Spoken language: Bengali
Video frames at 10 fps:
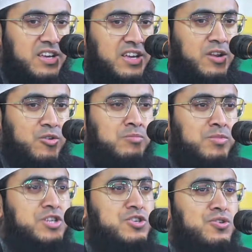এরকম
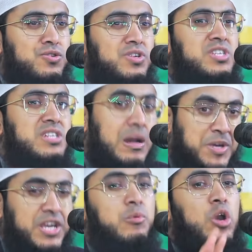দৃশ্য
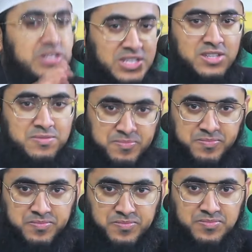ইসলামে কেবল আছে
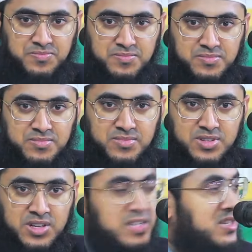
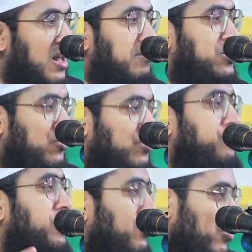ইসলামের
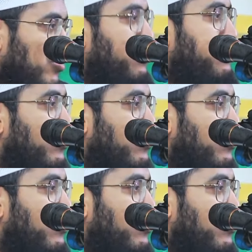চরিত্র এত সুন্দর